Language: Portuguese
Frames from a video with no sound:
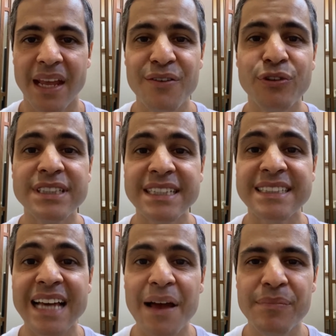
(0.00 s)
E você
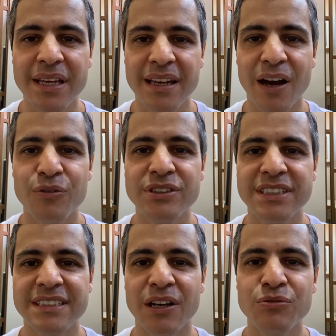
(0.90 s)
sabe onde
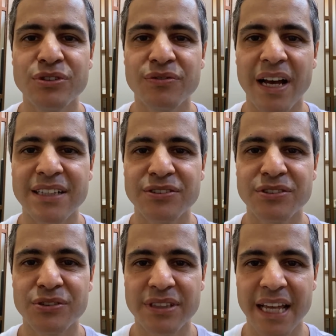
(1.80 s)
estão os
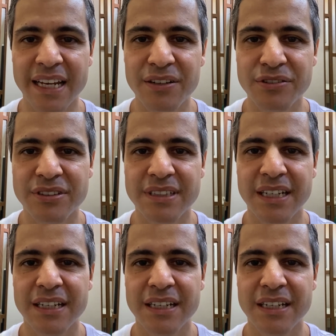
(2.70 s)
vasos uterinos?